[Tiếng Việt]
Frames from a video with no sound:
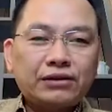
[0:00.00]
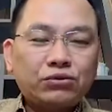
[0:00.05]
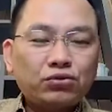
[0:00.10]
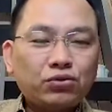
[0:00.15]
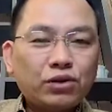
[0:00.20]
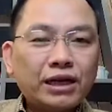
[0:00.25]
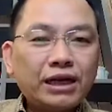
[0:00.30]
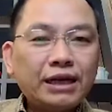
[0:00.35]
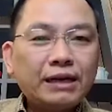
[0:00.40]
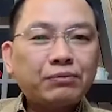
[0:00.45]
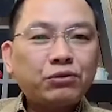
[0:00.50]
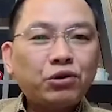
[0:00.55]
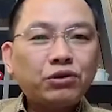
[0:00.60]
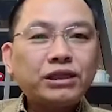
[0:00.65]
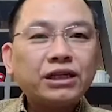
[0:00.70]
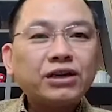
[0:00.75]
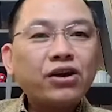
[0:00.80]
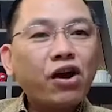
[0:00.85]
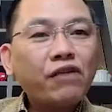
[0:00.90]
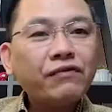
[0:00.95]
trong doanh nghiệp tôi
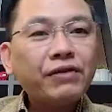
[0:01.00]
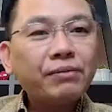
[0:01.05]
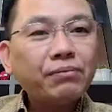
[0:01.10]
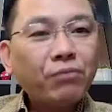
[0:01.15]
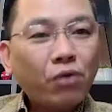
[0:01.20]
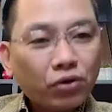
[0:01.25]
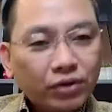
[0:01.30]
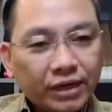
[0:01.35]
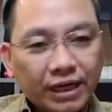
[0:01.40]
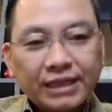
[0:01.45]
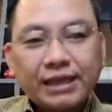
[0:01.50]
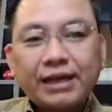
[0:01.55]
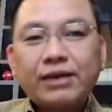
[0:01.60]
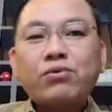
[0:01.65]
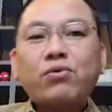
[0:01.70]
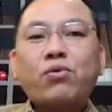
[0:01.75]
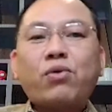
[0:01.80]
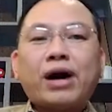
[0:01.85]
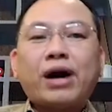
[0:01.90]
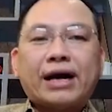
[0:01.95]
chỉ nói về một cái
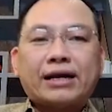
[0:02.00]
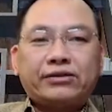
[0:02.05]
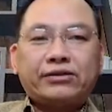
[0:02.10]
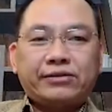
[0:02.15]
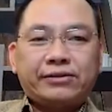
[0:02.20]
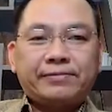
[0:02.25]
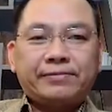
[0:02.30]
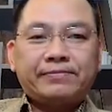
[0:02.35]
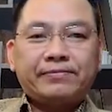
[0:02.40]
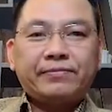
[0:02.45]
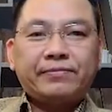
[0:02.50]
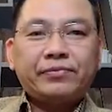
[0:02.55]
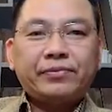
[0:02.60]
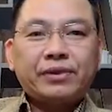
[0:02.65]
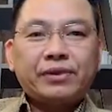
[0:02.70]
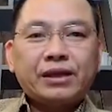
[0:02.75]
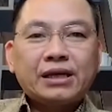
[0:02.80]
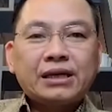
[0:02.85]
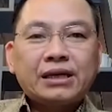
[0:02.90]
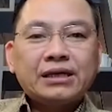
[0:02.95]
nhân quả thôi
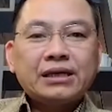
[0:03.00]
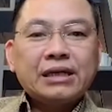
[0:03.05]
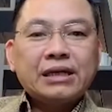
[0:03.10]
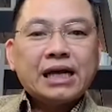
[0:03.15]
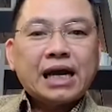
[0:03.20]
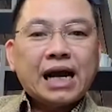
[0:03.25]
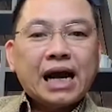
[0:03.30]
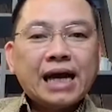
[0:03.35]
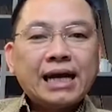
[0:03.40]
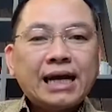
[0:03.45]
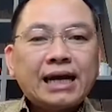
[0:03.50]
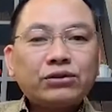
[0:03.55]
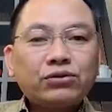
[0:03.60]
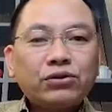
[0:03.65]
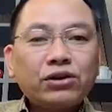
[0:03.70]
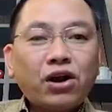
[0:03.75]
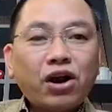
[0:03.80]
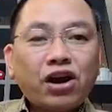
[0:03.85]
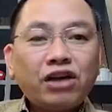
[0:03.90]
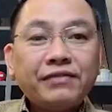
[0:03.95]
hay là
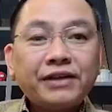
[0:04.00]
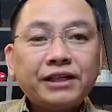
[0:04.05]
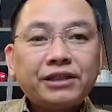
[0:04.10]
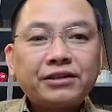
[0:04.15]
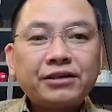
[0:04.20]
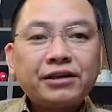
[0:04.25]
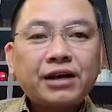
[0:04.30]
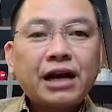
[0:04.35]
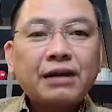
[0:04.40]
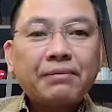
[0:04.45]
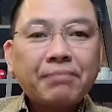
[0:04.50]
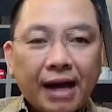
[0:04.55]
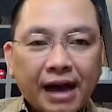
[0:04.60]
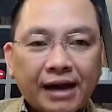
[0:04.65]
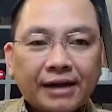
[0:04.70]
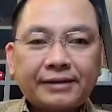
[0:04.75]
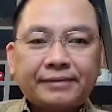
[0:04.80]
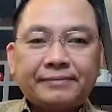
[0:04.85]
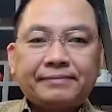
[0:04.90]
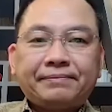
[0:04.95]
tôi nói về sự cân
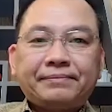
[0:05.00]
bằng